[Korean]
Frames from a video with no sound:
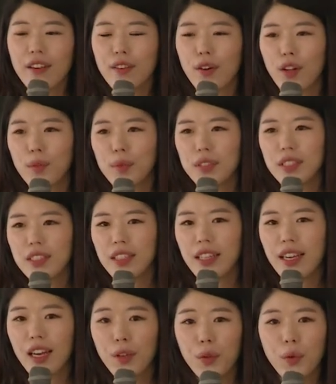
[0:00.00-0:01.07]

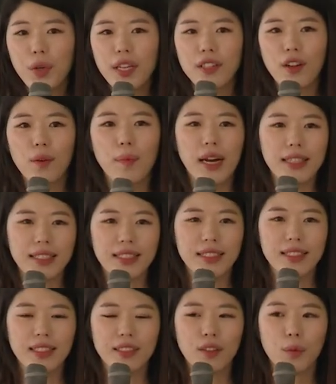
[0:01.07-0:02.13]
여러분들이 학교에서
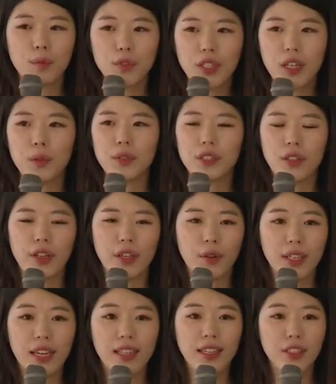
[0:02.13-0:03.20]
많은 이제 전문가로서의
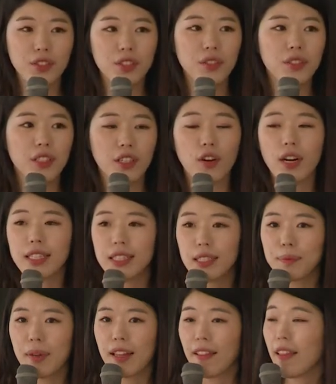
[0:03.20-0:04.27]
역량을 갖추셨을 것
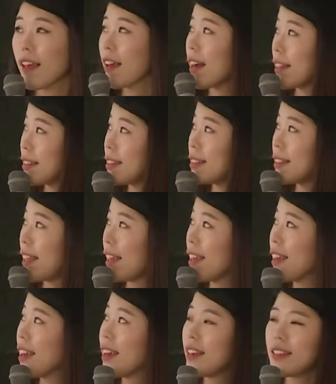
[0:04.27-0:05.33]
같지만
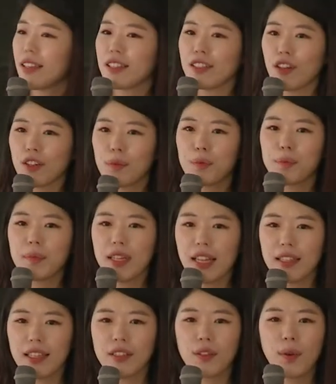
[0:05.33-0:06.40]
같은데 그걸 뿐만
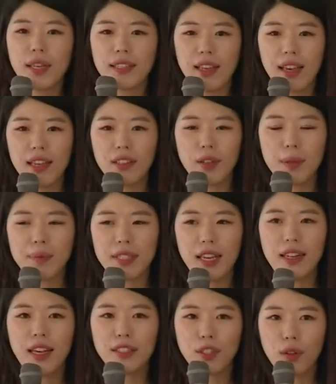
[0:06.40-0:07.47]
아니라 이제 회사에서
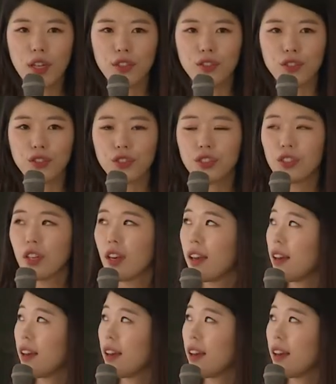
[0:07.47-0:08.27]
입사를 하셔가지고